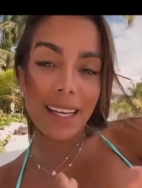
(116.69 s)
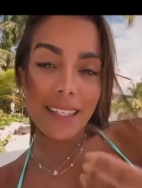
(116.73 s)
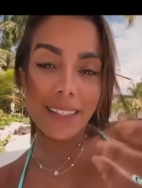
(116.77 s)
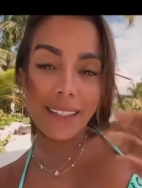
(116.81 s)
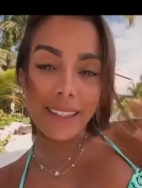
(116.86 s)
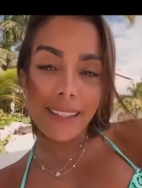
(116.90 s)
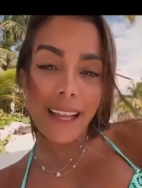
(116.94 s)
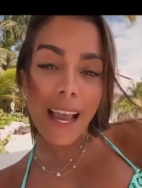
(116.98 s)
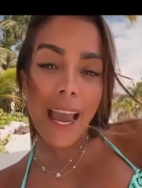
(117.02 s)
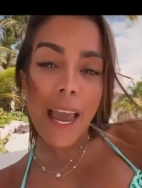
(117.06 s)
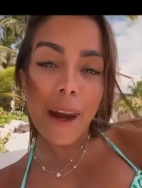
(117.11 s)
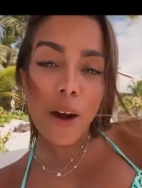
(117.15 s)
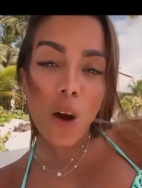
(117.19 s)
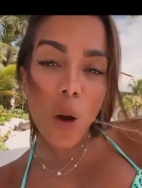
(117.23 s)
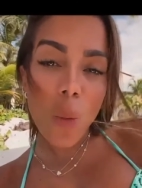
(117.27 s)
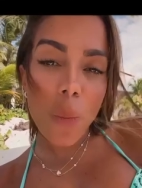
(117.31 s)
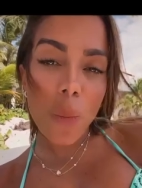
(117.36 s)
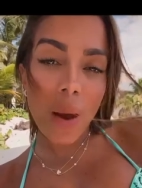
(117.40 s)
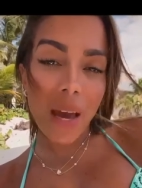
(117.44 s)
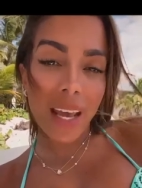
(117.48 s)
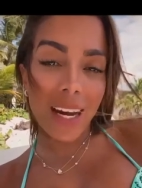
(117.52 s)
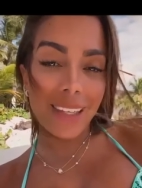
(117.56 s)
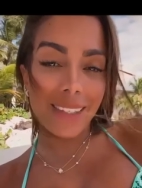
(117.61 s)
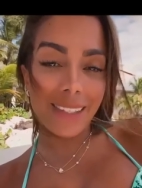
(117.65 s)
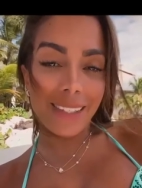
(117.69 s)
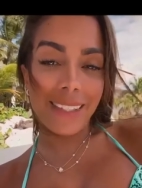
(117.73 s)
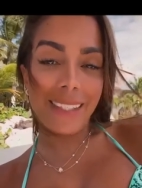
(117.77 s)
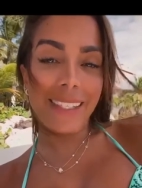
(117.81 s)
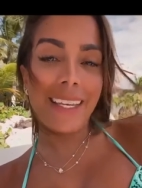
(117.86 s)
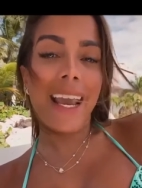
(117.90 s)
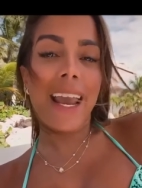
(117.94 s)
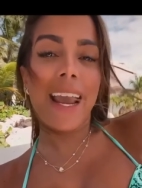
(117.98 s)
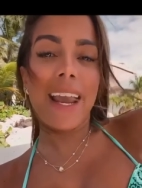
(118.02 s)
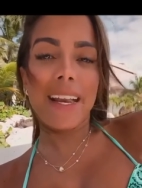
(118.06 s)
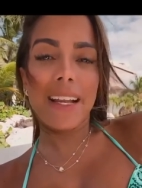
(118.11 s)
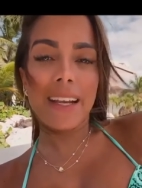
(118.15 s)
cero para
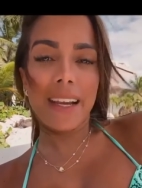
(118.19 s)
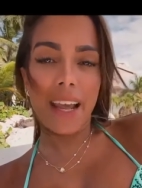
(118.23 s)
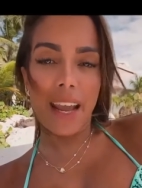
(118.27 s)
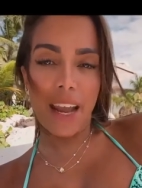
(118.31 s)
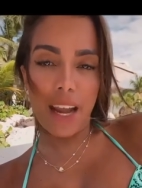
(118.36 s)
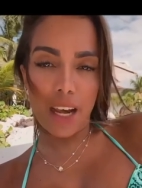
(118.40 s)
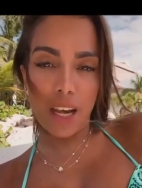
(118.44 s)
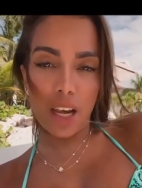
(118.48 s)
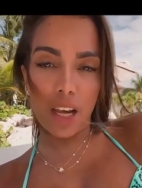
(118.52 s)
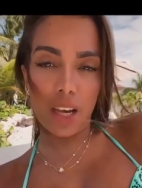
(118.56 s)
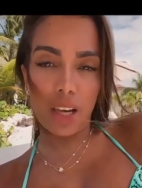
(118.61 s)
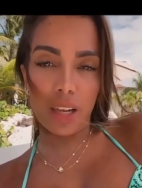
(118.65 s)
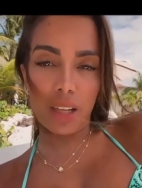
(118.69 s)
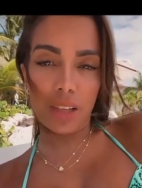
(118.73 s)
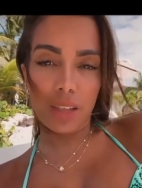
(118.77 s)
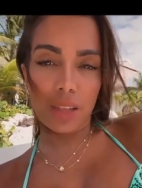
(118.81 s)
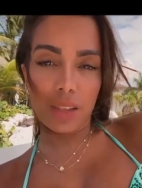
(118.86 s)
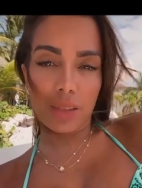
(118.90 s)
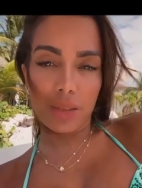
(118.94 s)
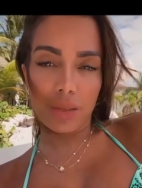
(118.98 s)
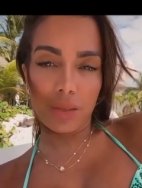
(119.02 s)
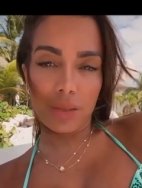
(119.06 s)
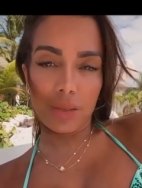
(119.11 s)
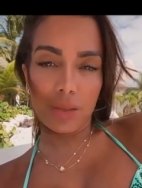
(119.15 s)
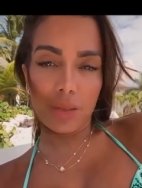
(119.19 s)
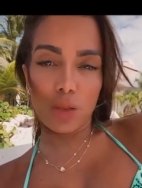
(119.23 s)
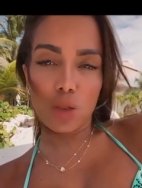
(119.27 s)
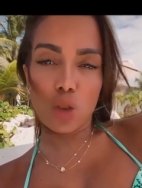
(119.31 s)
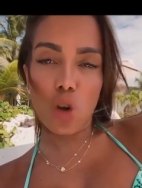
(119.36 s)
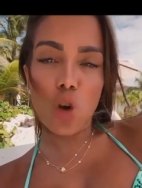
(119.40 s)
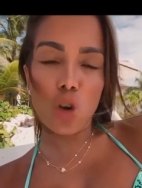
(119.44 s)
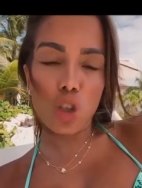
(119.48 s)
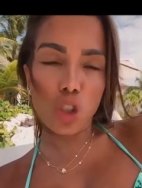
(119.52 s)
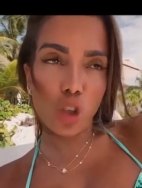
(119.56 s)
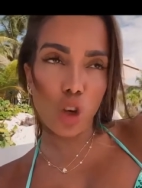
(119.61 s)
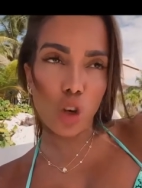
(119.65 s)
100 en
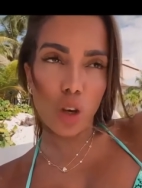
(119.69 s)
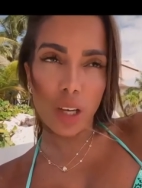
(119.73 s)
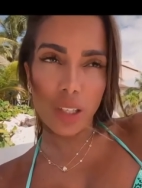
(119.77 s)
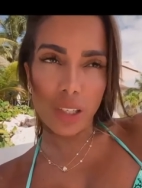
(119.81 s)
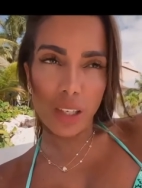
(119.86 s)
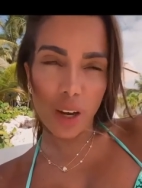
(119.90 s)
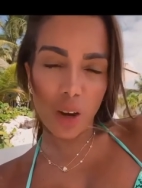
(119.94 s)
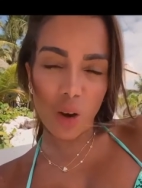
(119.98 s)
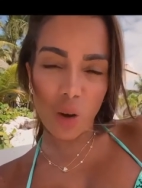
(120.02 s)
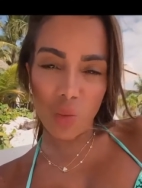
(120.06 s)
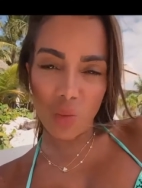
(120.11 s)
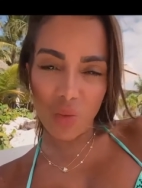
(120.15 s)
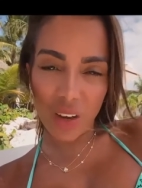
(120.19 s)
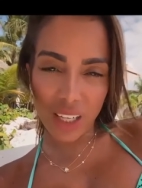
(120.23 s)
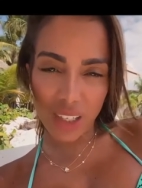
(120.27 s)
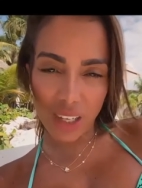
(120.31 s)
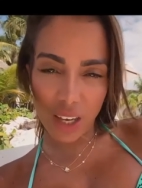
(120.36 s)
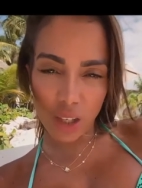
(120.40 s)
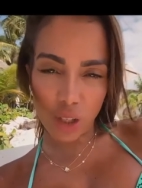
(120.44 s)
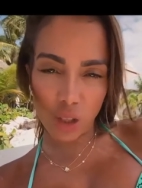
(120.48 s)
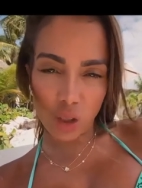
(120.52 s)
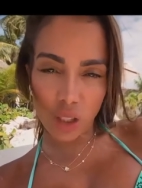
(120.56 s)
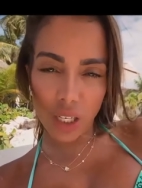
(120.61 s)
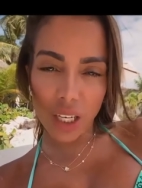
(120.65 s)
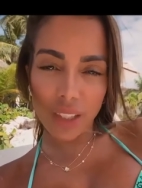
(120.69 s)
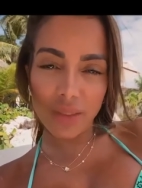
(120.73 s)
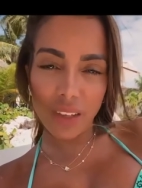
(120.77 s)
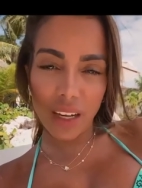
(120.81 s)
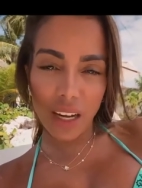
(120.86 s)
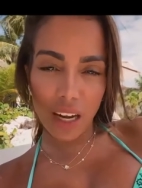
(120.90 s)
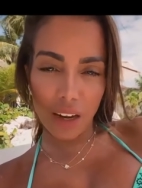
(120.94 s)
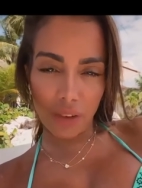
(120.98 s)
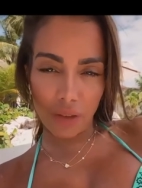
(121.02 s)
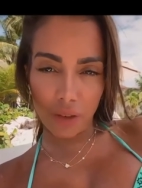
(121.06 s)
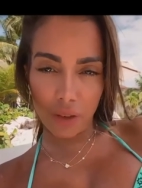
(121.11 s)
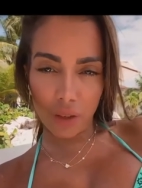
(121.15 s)
dos horas de conversación en
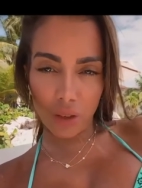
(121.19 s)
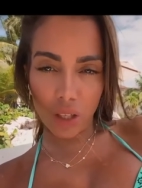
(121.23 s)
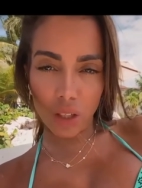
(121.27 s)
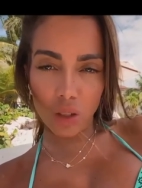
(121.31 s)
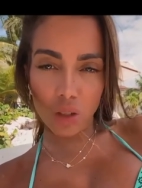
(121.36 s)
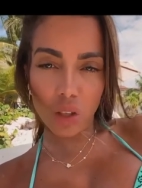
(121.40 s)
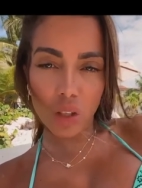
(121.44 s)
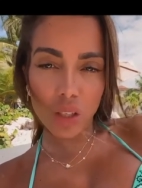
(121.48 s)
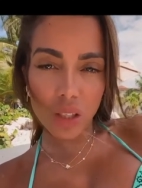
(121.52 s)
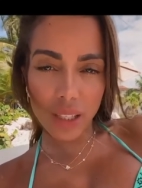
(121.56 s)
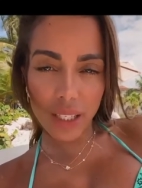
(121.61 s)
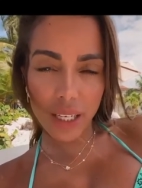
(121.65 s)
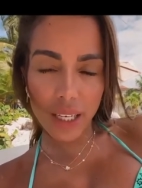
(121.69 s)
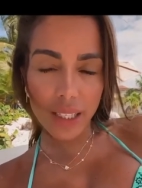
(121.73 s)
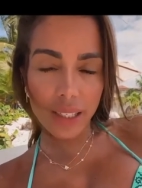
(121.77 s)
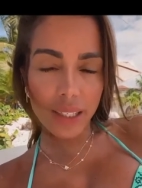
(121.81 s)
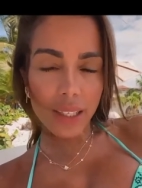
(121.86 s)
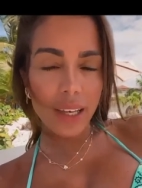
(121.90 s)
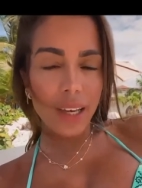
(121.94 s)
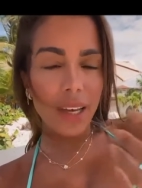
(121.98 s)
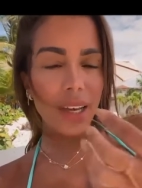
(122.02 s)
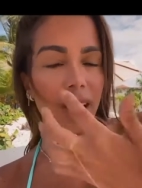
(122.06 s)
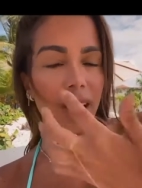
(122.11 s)
teléfono. Entonces,